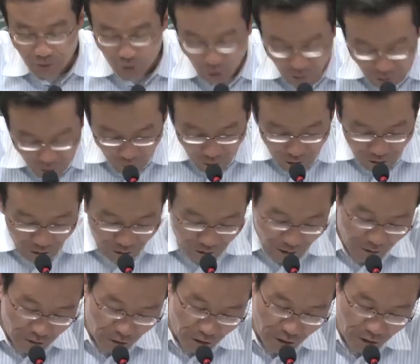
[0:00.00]
所以我今
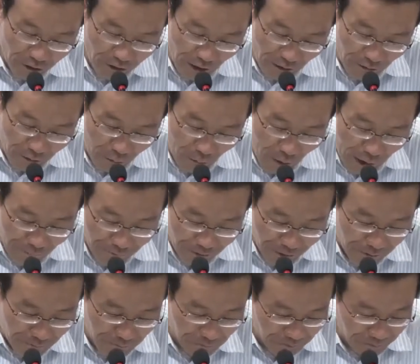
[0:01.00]
天就有这样一个话
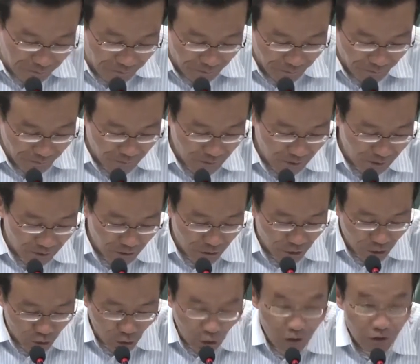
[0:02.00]
题，
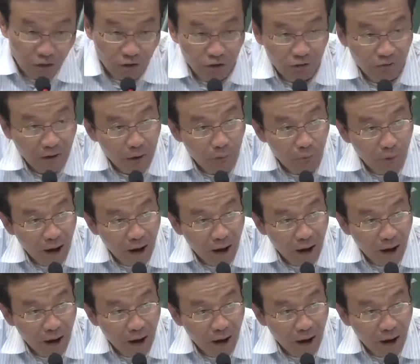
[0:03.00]
就中西文